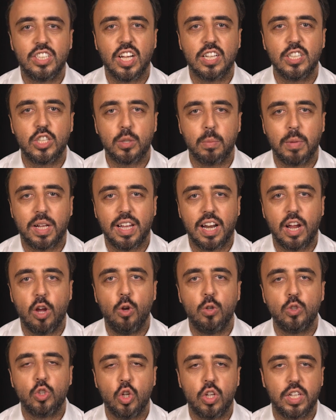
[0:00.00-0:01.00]
çalışmalara
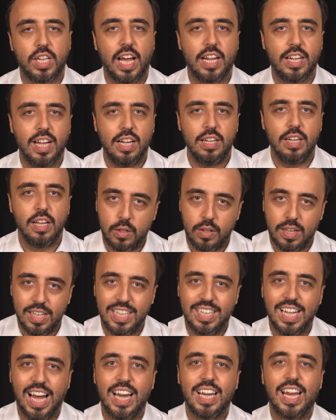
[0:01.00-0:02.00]
öncülük eden
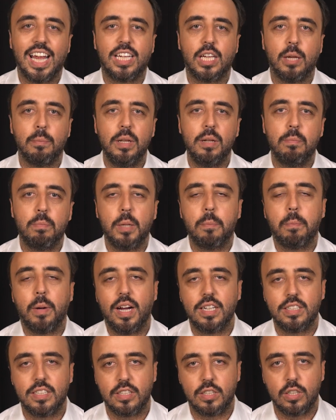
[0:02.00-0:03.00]
lider ekibin bir
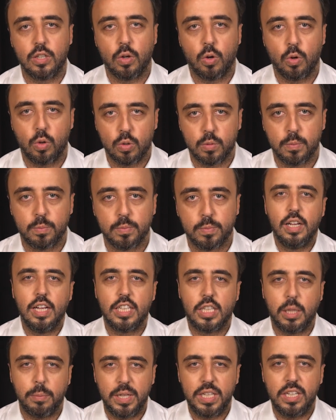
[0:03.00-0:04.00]
parçası oldum.
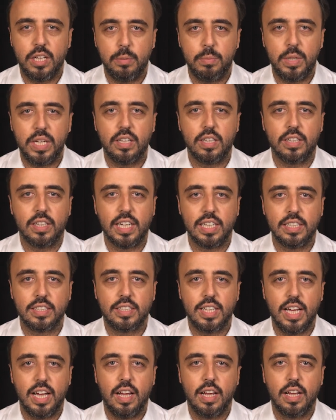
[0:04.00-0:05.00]
2020 yılında
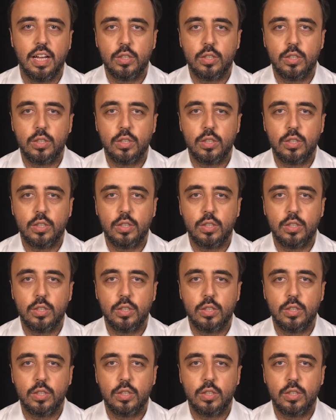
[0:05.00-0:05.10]
ise